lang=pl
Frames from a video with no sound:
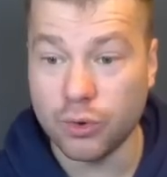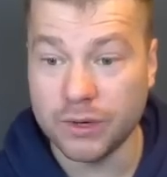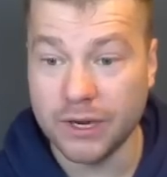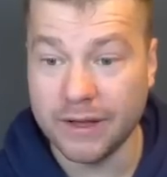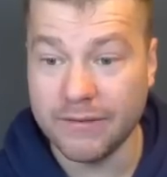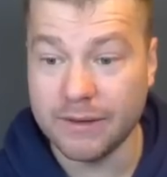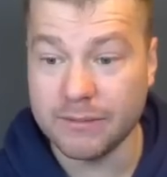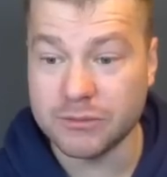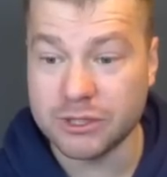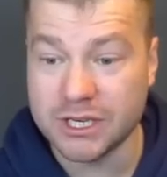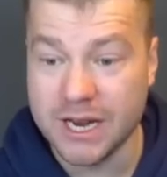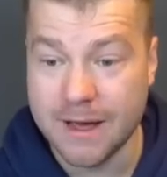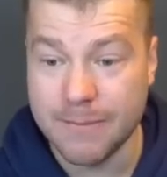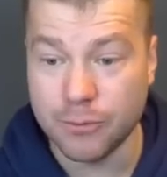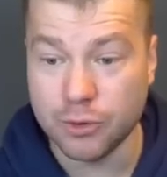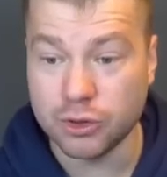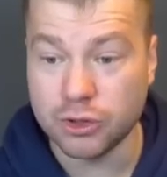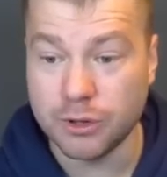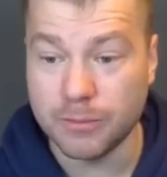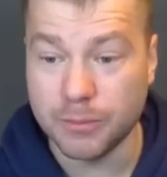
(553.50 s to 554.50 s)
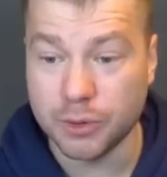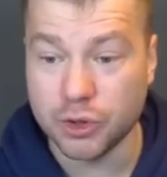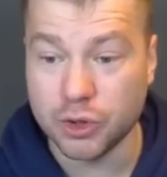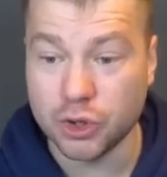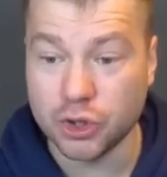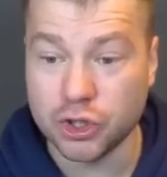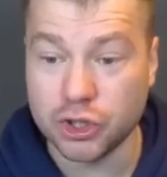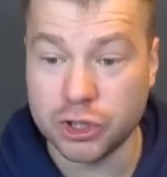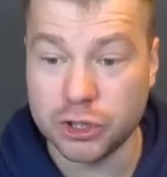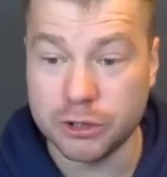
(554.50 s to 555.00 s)
Nie wiem czemu to
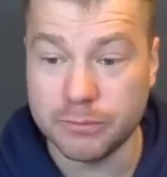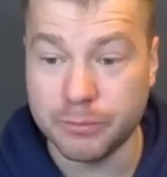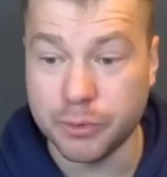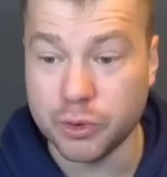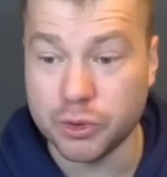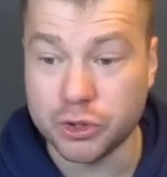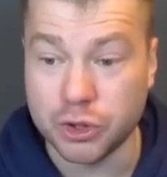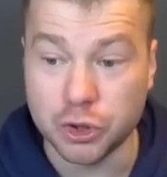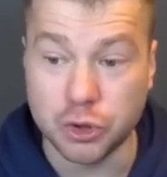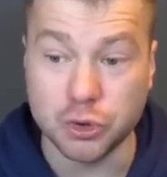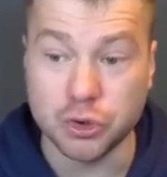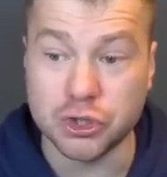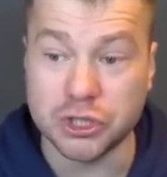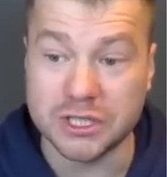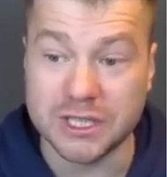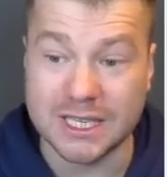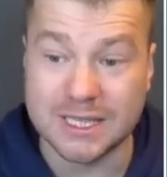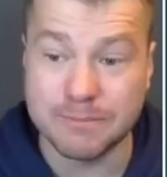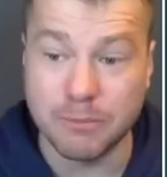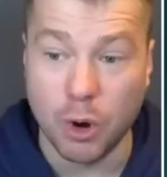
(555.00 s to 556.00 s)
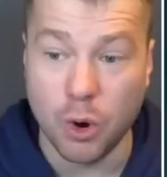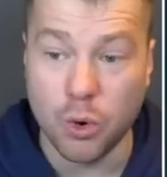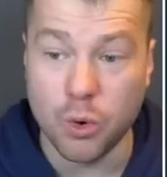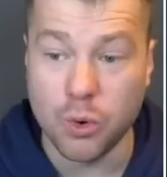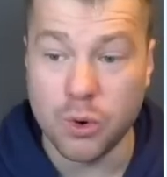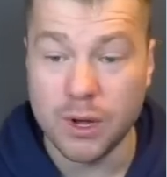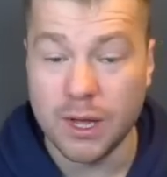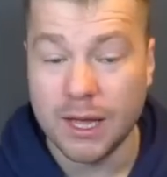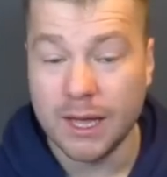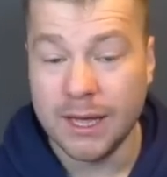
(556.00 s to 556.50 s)
podnosi punkty duszy
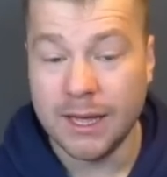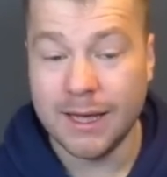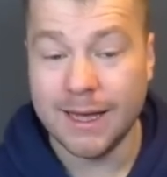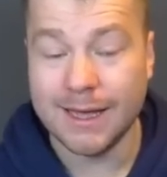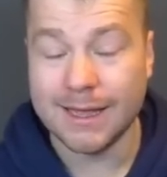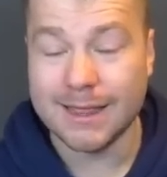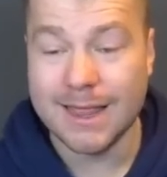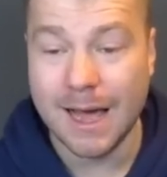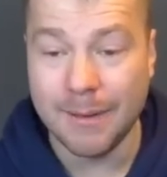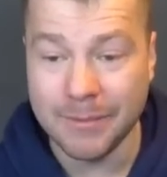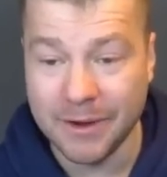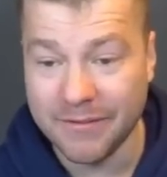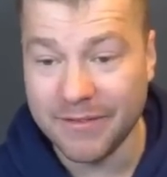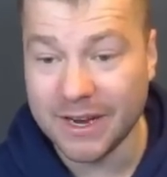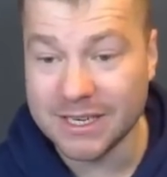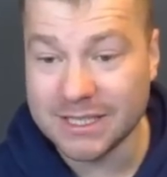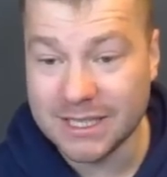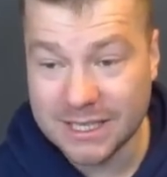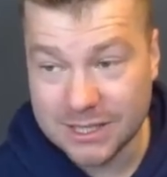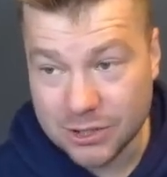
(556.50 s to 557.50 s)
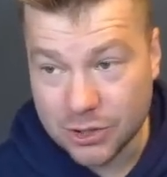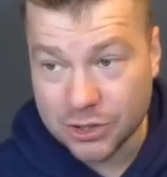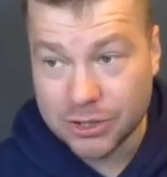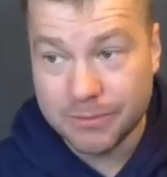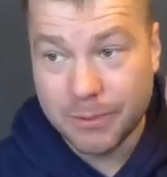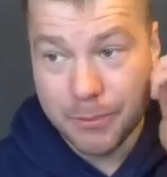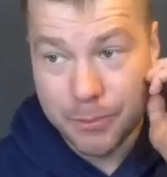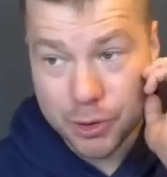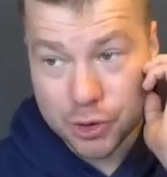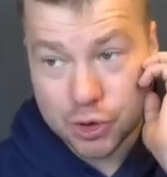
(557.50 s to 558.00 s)
zespołu. E, dla mnie ważne jest to, że
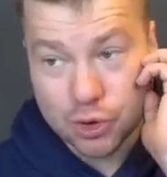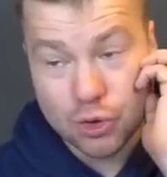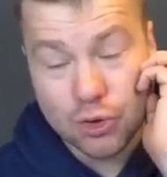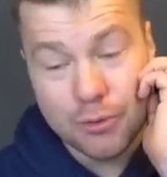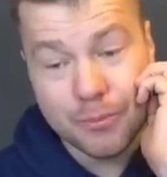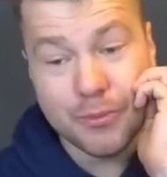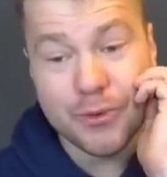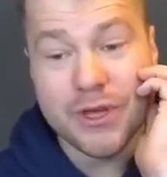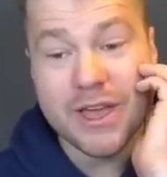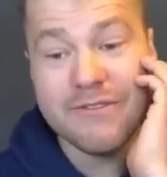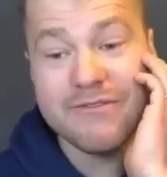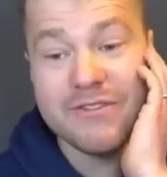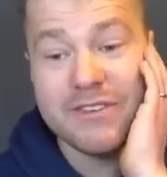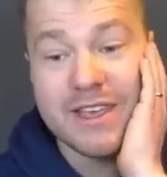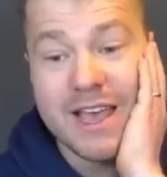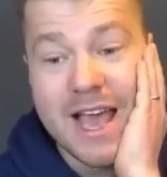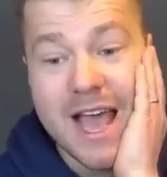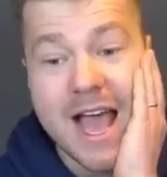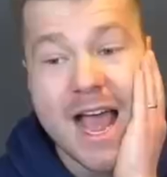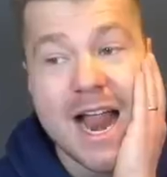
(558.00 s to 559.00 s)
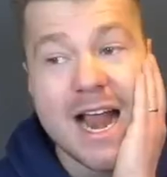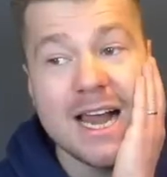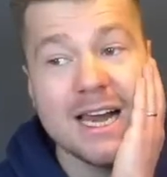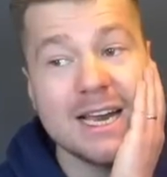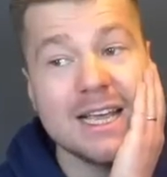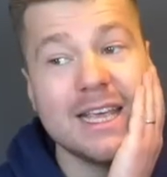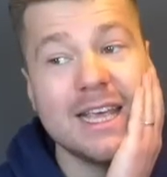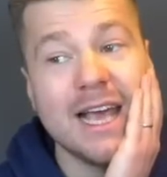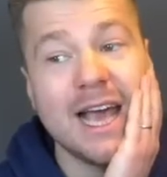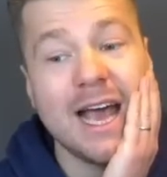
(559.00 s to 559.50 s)
po prostu kupuje
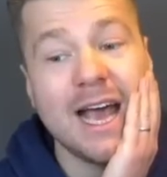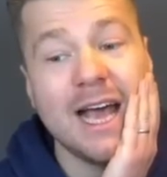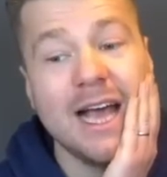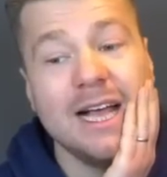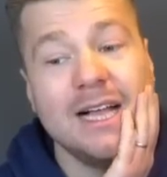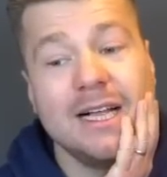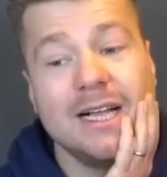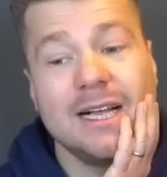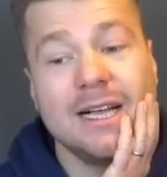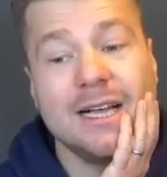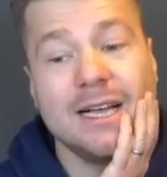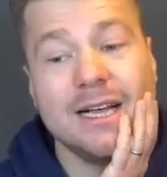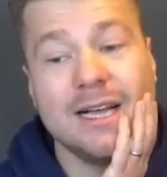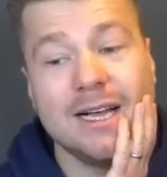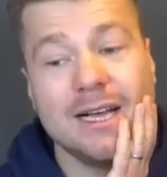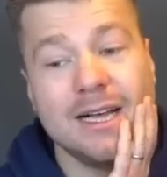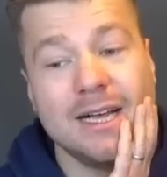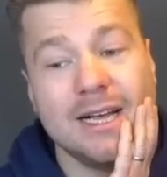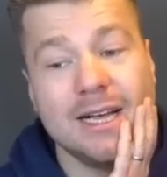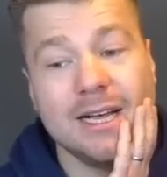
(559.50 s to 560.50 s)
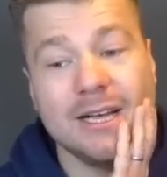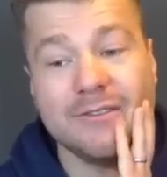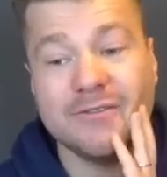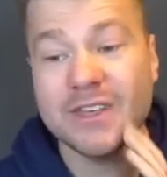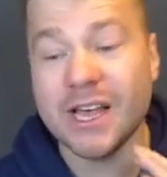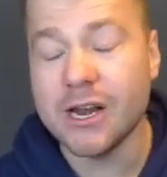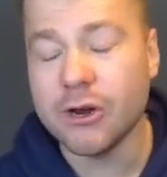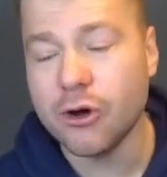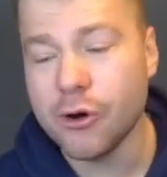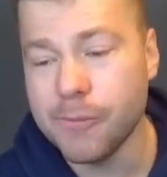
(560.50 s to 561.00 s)
wielkie, e,
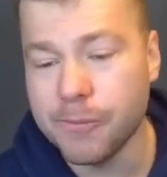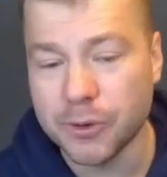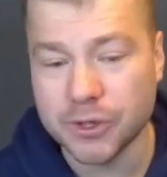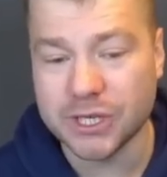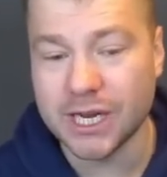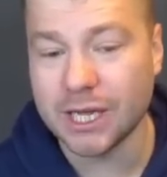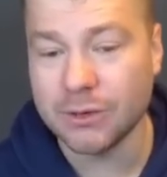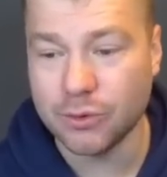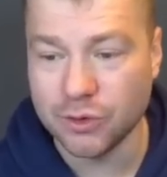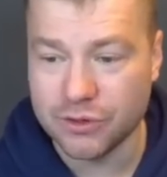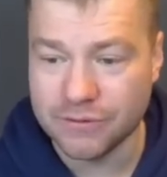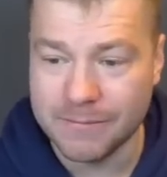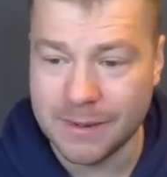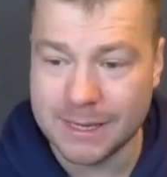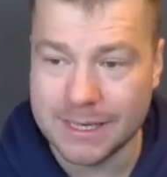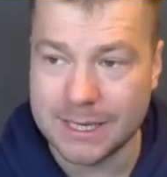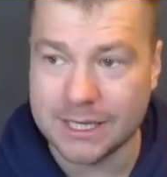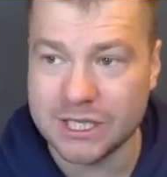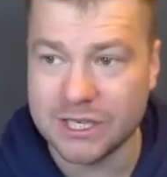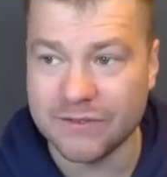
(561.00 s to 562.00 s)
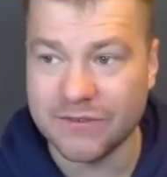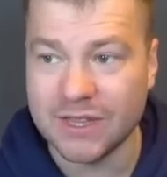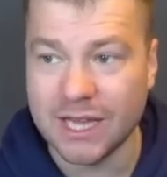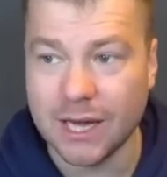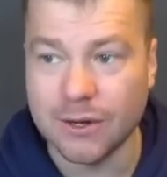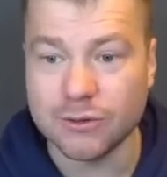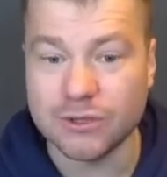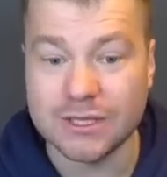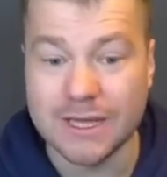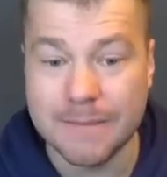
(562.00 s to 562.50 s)
wielką posiadłość w Madrycie,
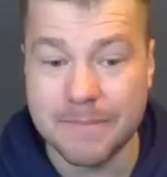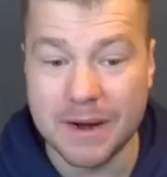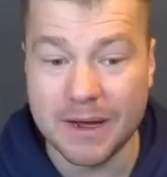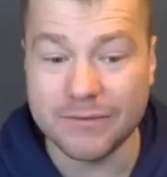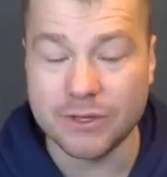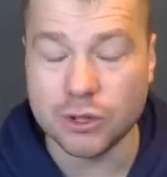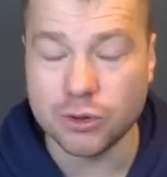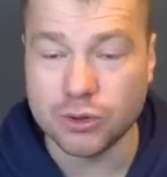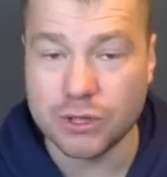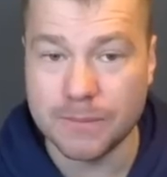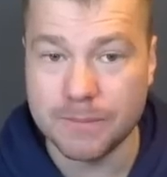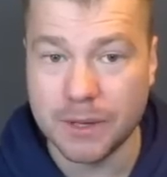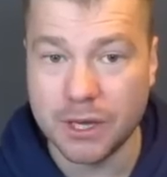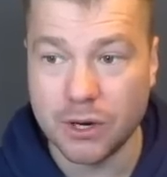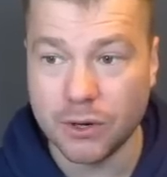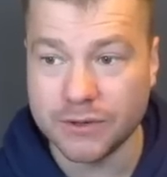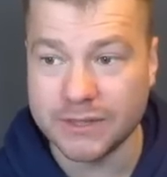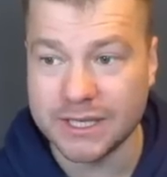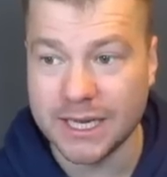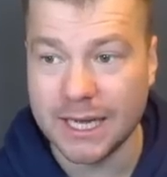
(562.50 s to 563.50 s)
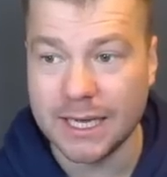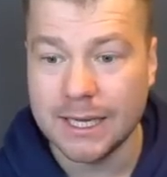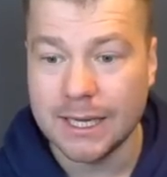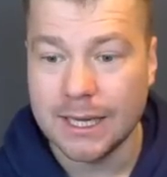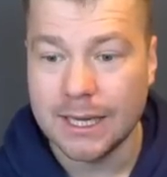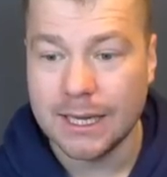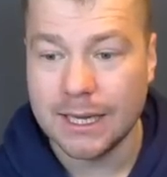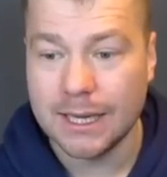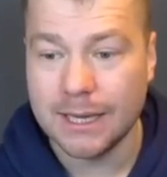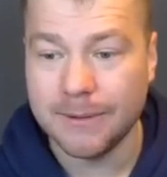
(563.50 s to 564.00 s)
wydając naprawdę duże pieniądze.
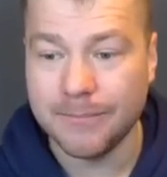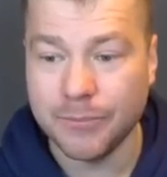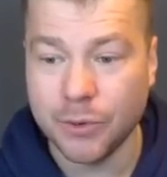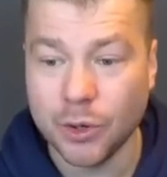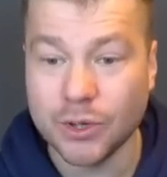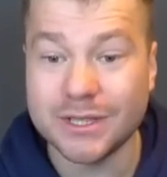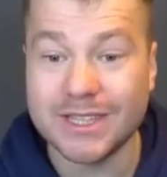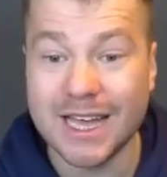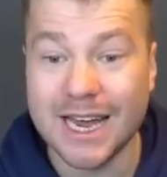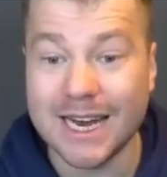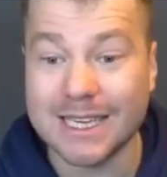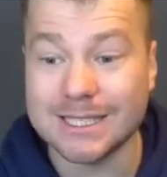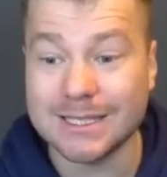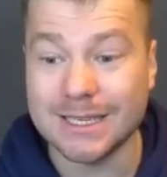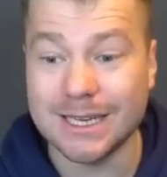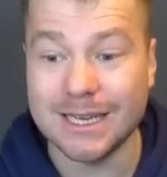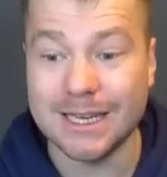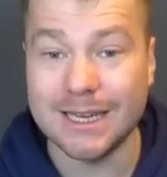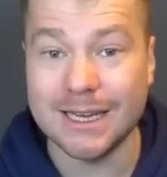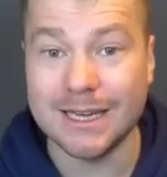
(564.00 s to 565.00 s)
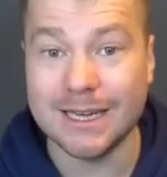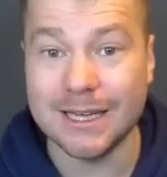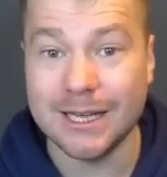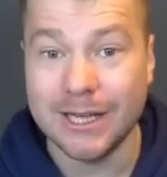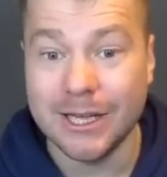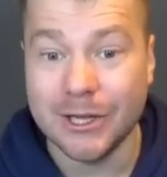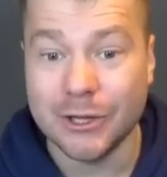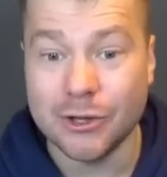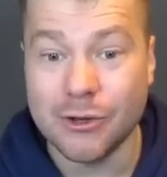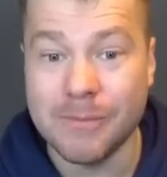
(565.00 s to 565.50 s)
E, no i teraz e,
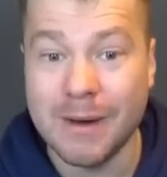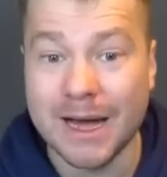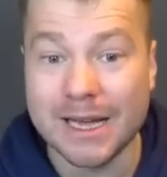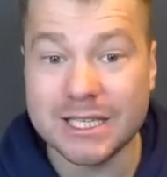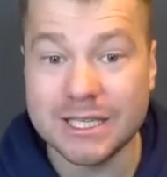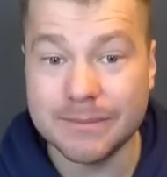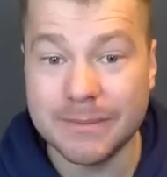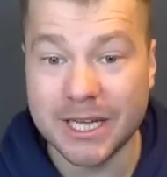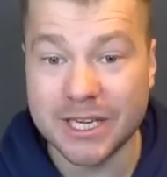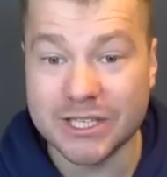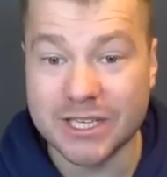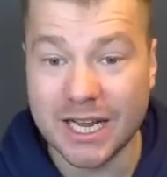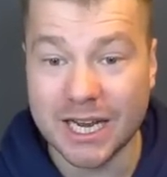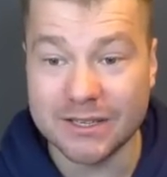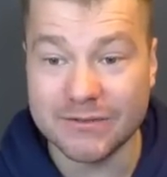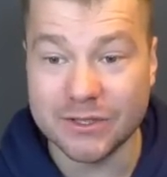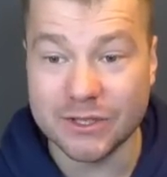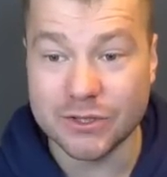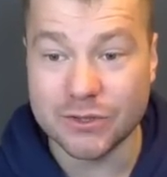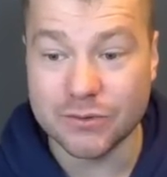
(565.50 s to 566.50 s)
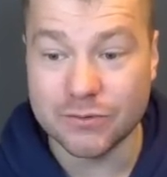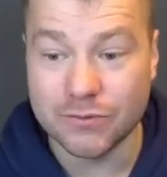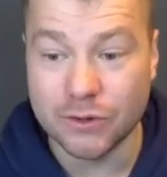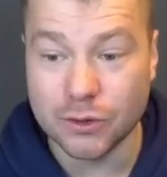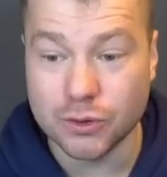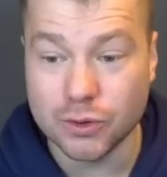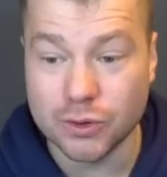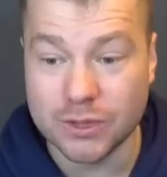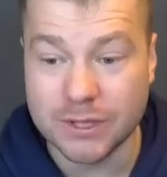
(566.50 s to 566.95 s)
no ma gdzie mieszkać, więc w związku z